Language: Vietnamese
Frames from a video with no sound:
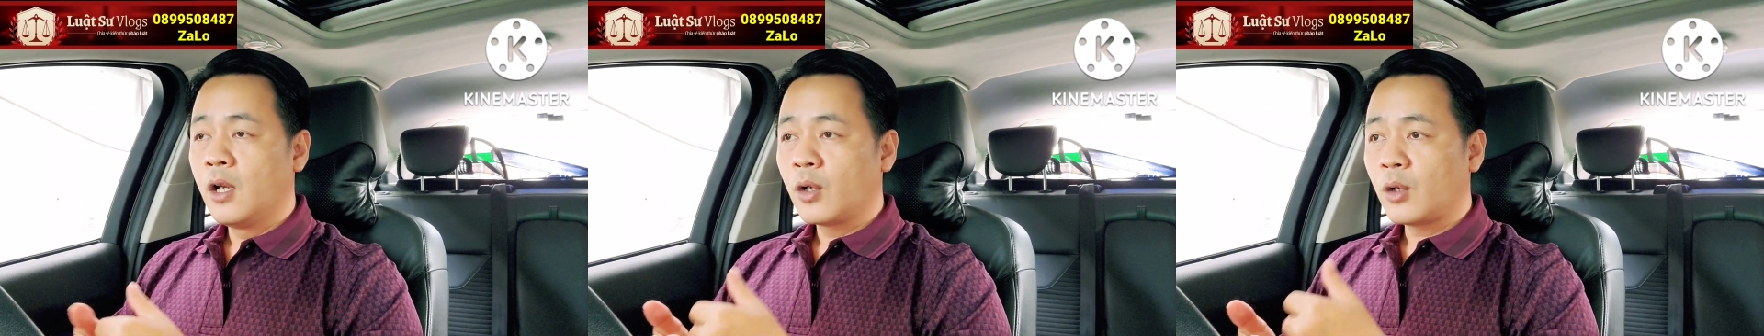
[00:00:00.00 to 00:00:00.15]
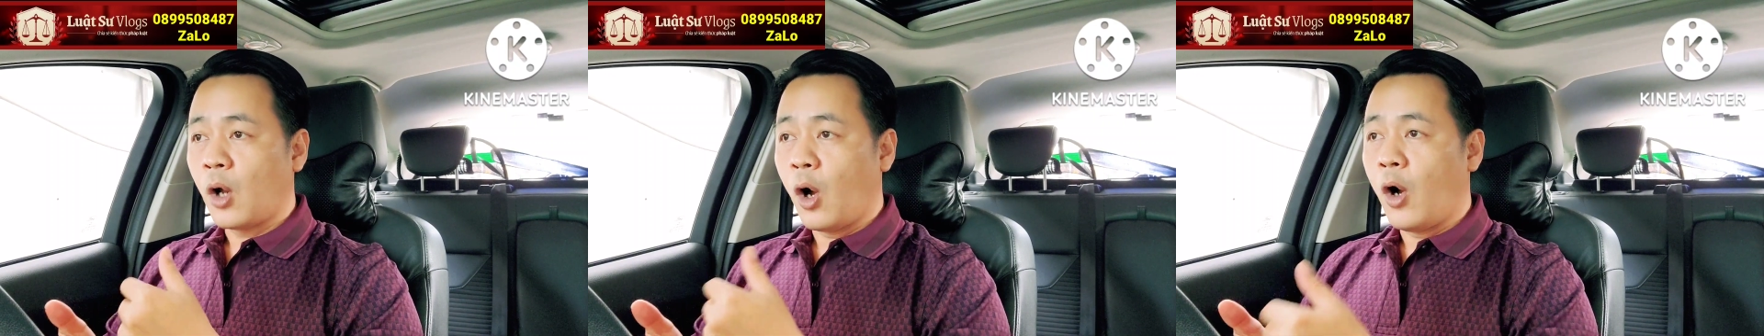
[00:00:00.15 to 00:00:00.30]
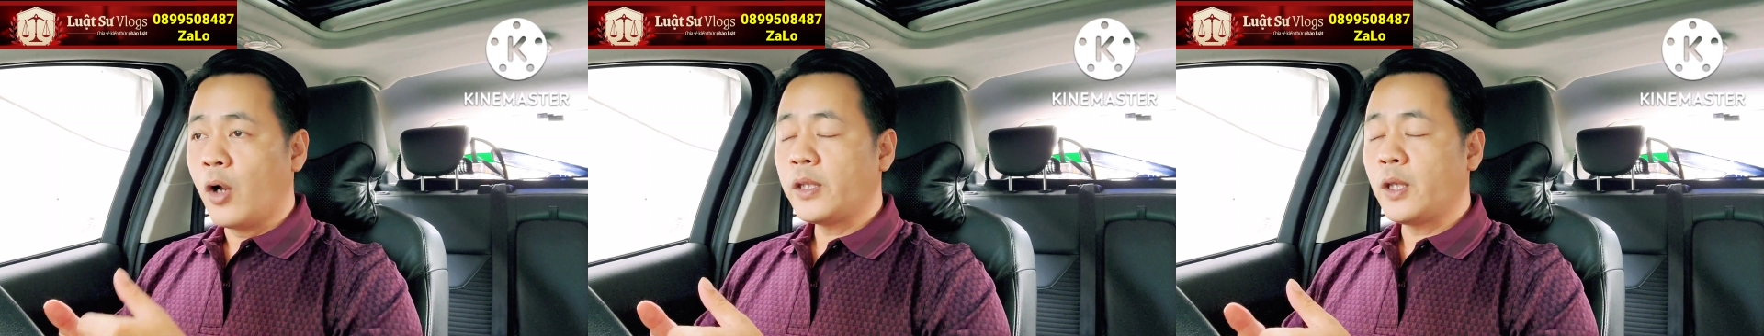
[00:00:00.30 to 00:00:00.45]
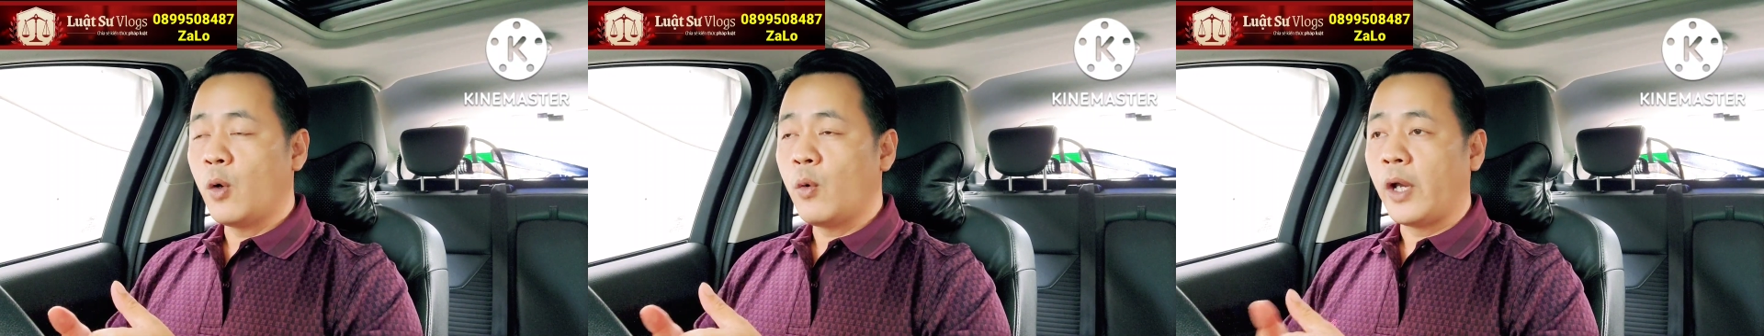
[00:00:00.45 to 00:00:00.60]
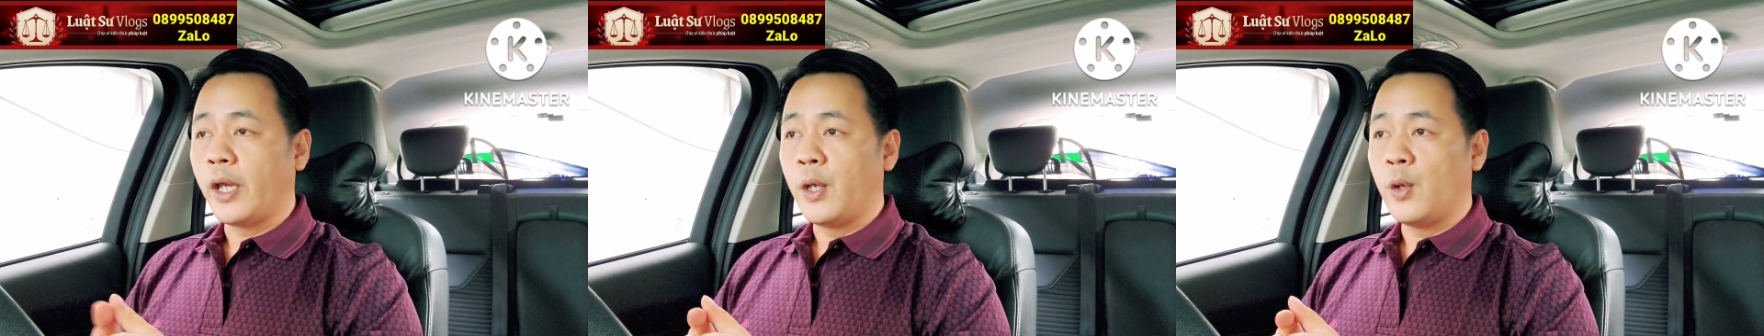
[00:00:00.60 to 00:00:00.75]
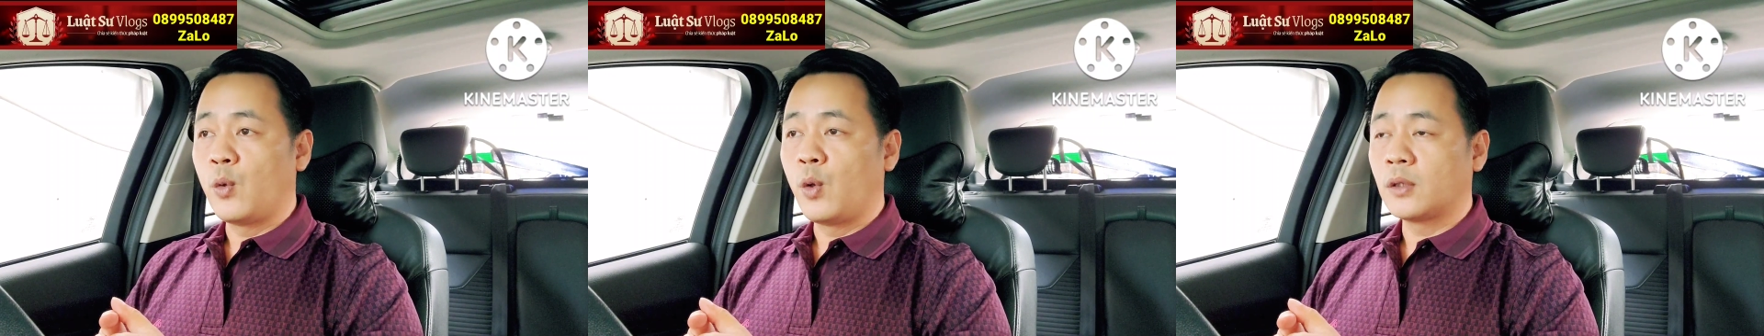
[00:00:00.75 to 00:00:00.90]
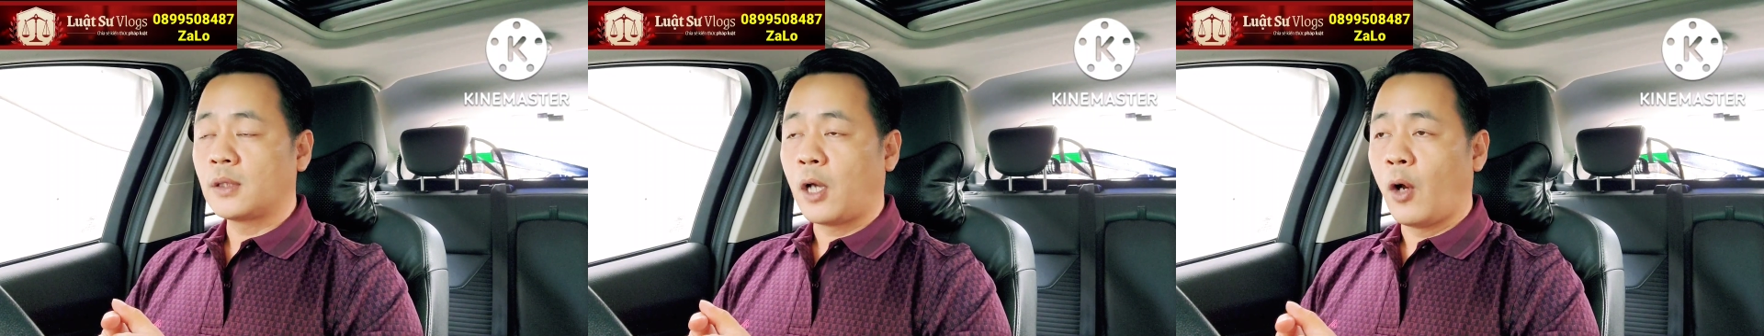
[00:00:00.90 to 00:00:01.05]
có dấu
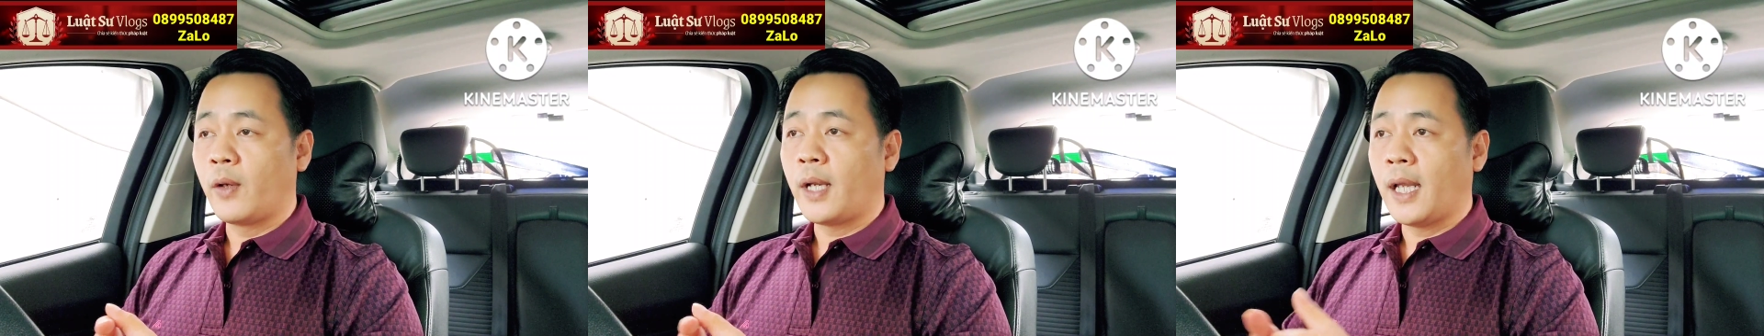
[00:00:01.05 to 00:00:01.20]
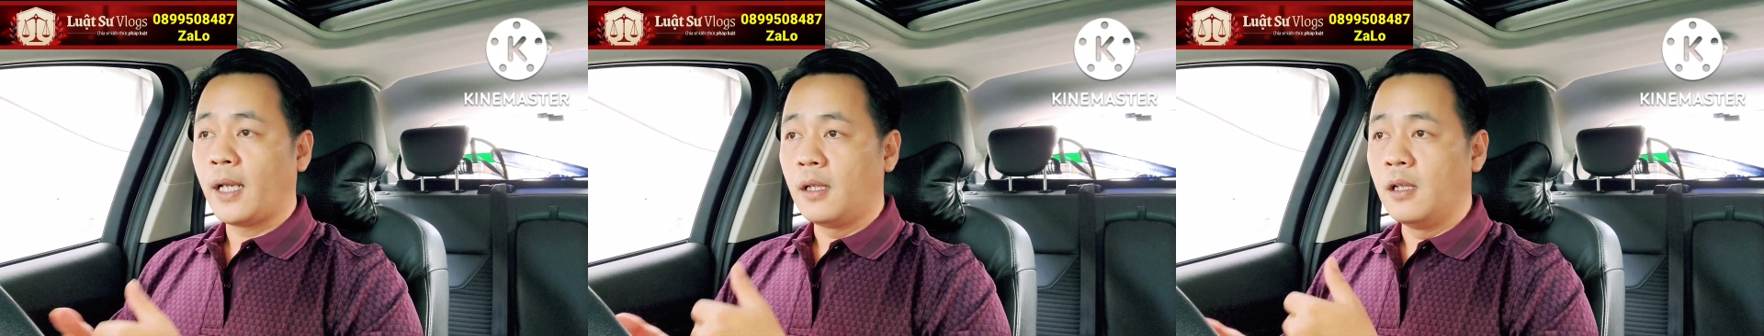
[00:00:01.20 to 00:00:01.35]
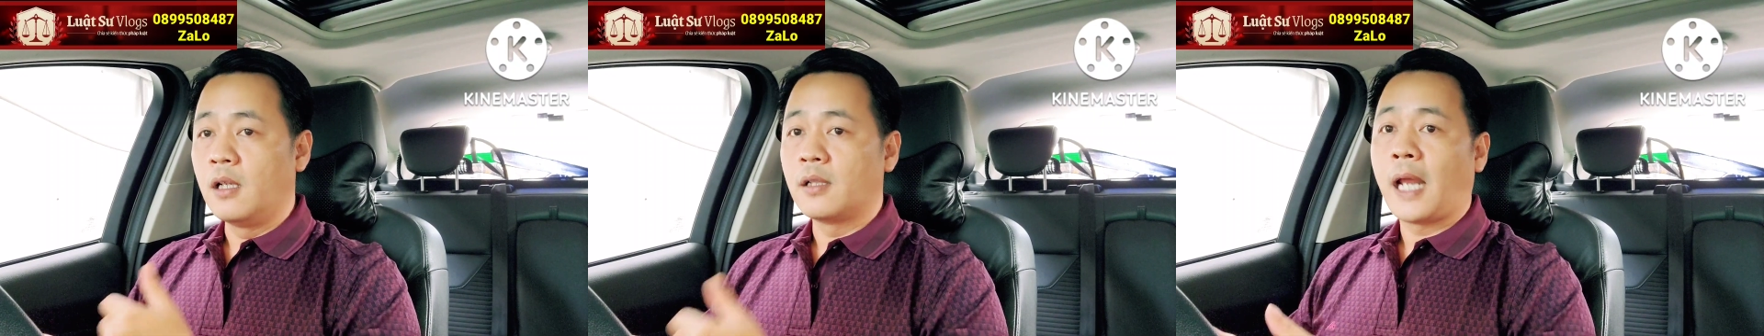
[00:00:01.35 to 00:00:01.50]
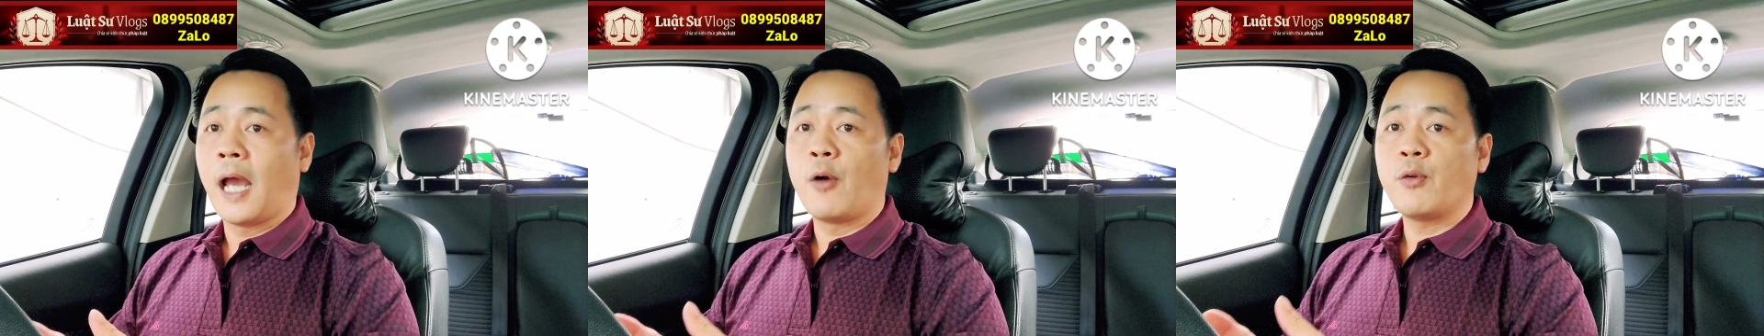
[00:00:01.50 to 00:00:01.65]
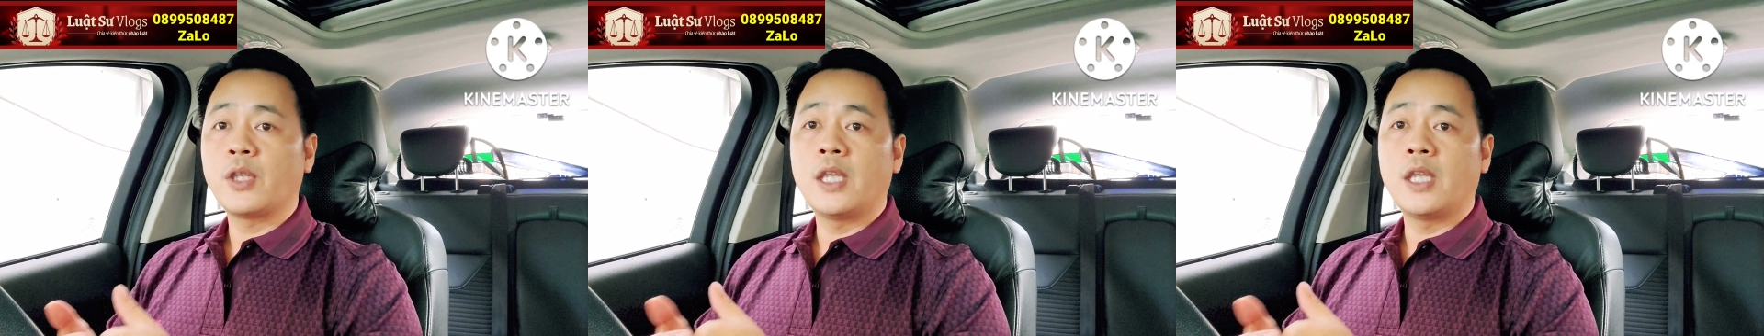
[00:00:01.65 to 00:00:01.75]
hiệu của tội là lừa đảo